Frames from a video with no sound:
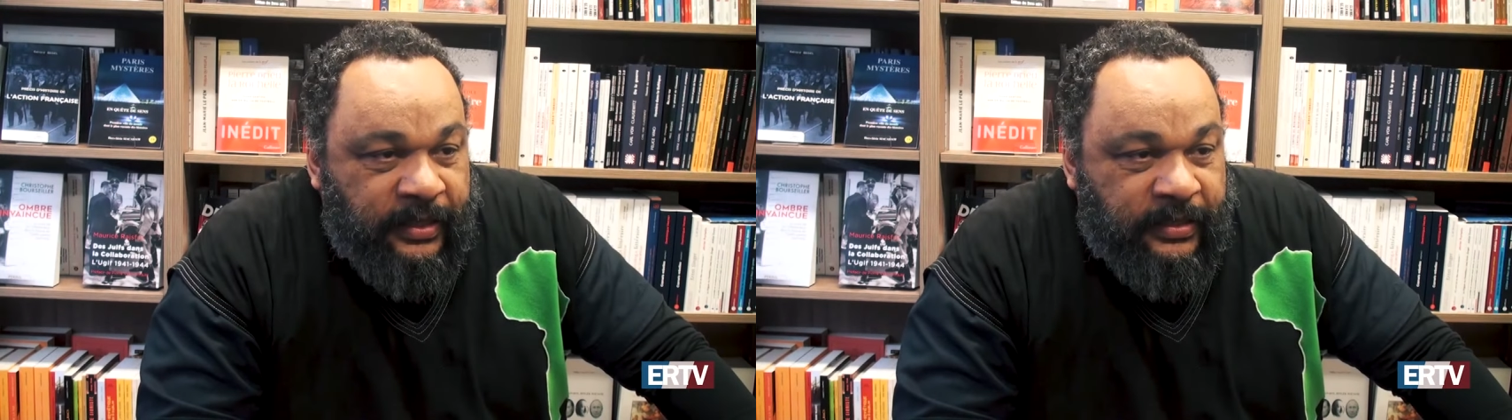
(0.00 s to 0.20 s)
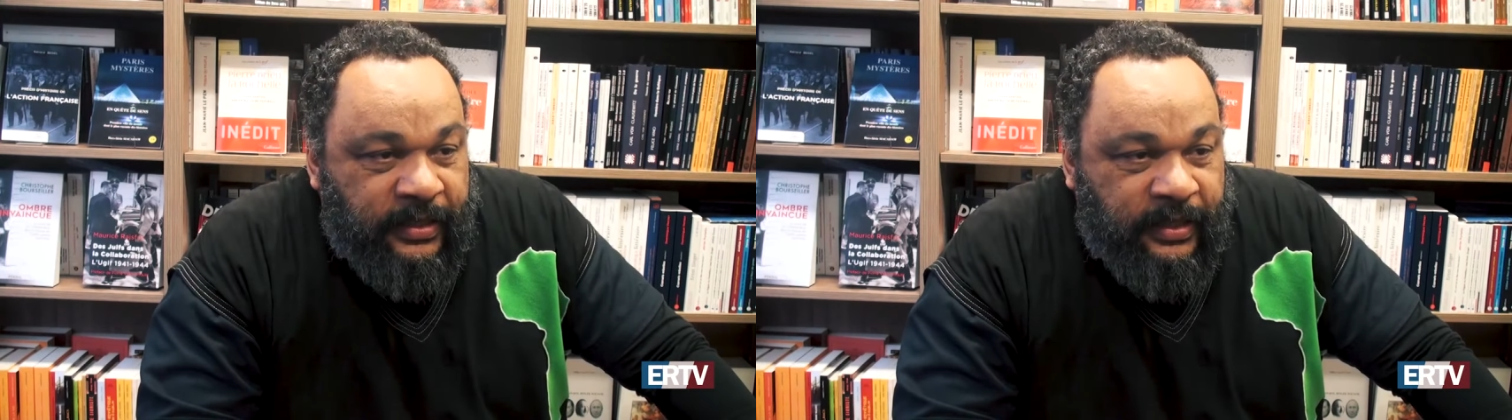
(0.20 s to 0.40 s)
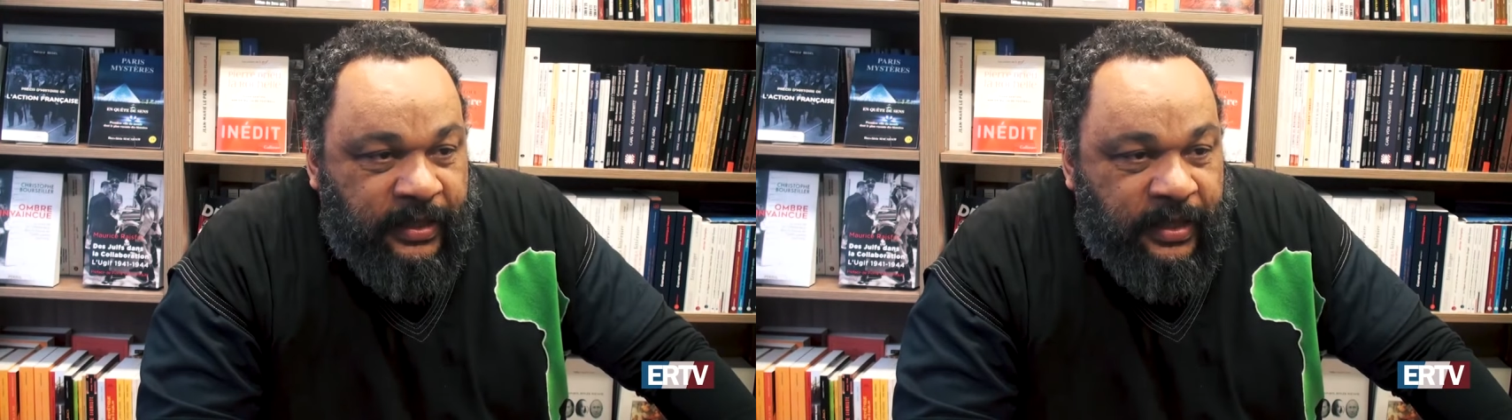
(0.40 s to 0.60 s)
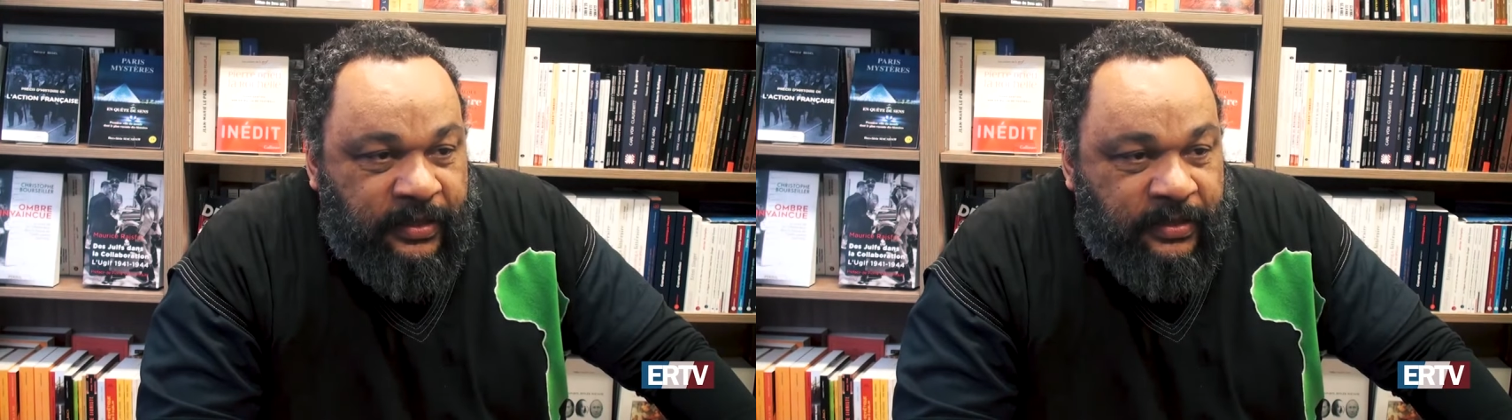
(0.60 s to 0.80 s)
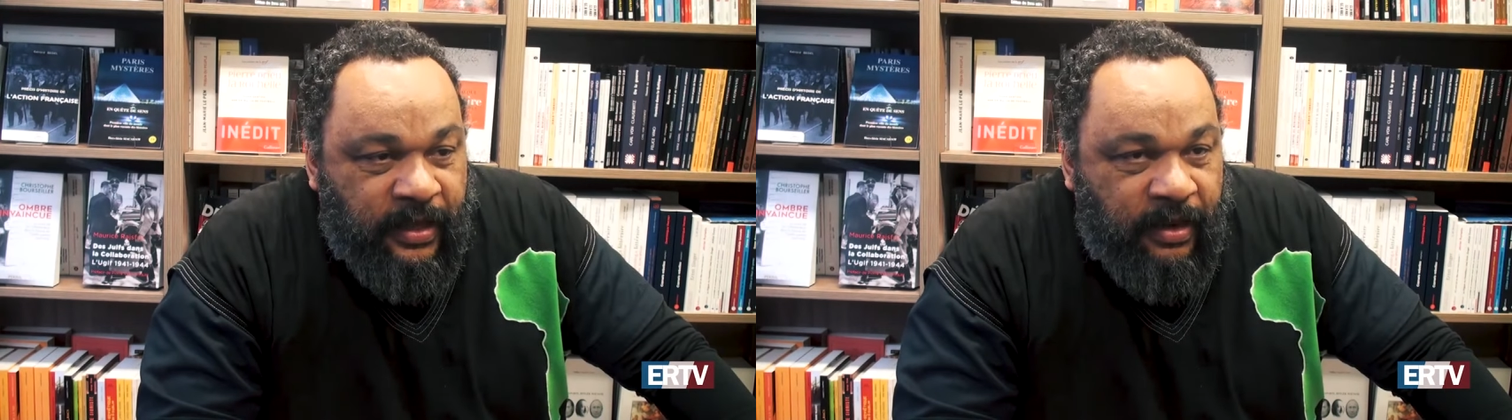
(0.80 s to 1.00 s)

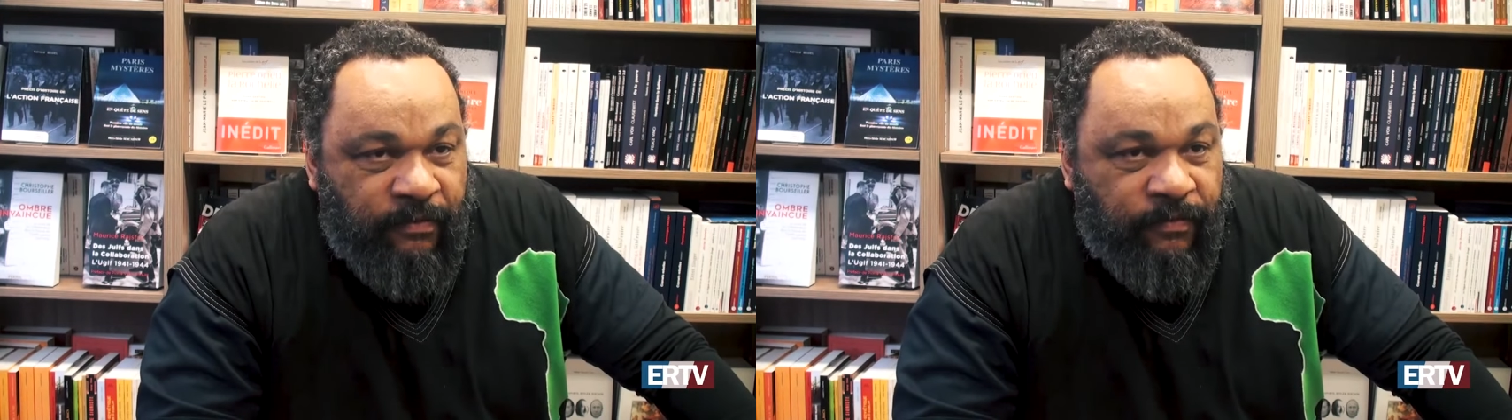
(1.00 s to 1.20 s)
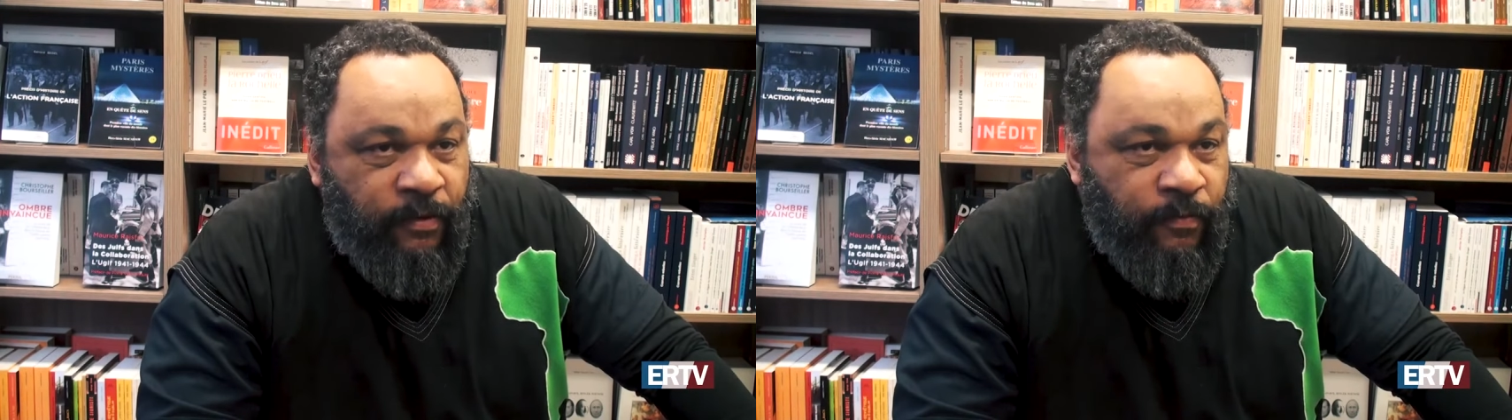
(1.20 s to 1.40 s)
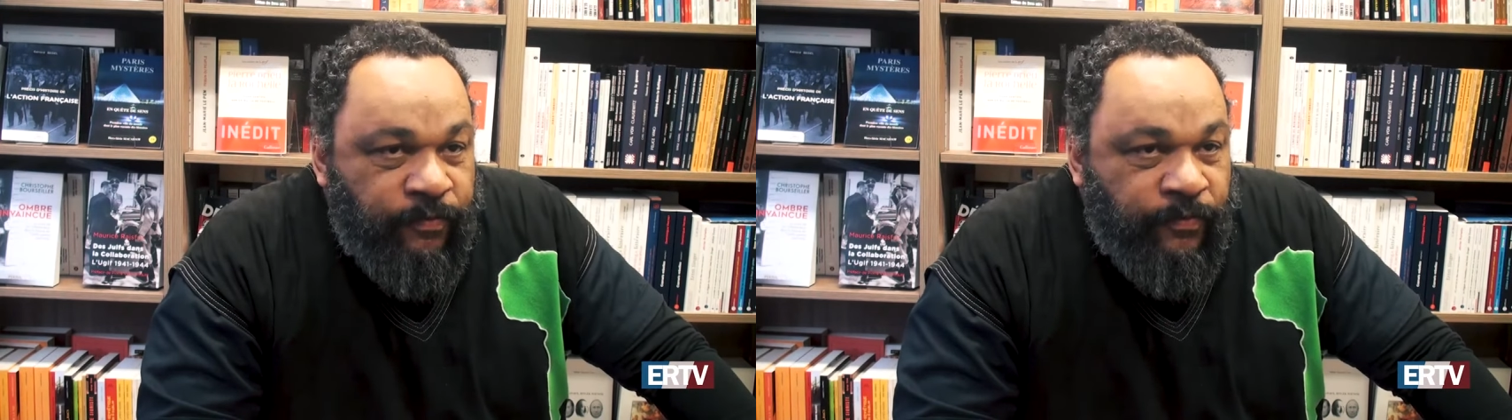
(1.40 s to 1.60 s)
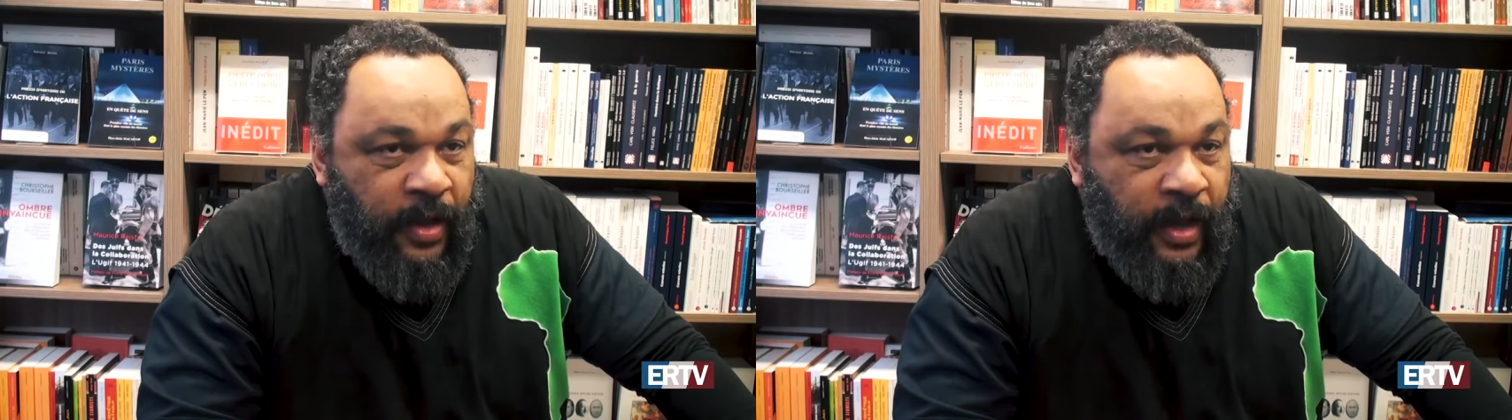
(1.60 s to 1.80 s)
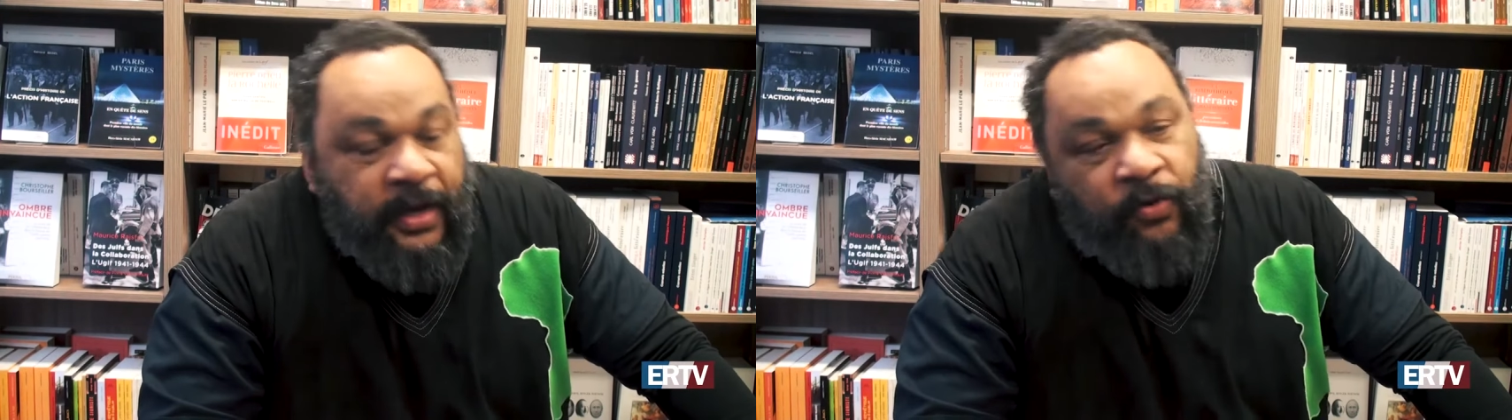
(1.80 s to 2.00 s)
C'est-à-dire, c'est à la fois le
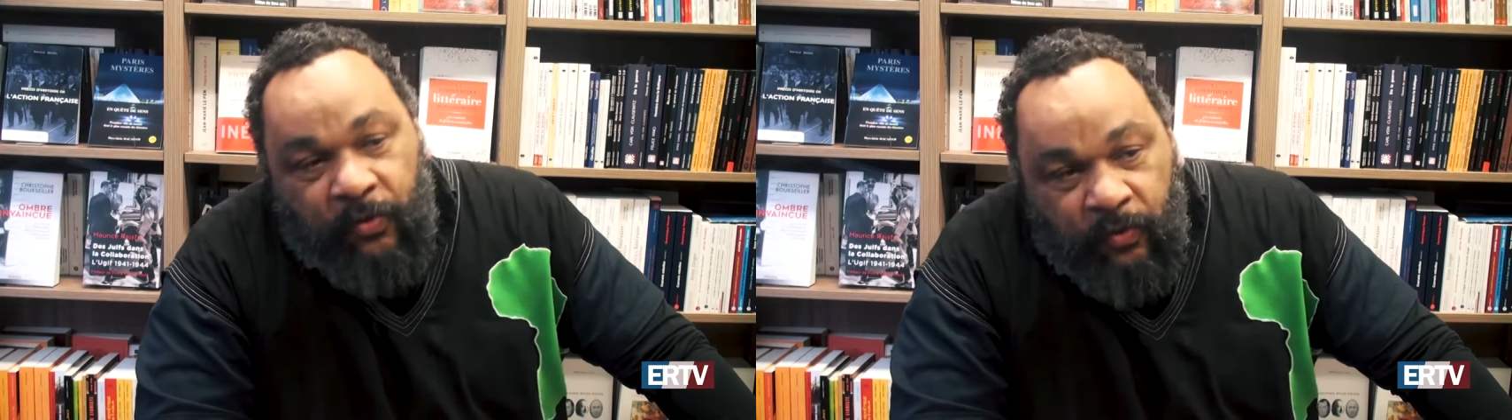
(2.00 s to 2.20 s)
pouvoir et le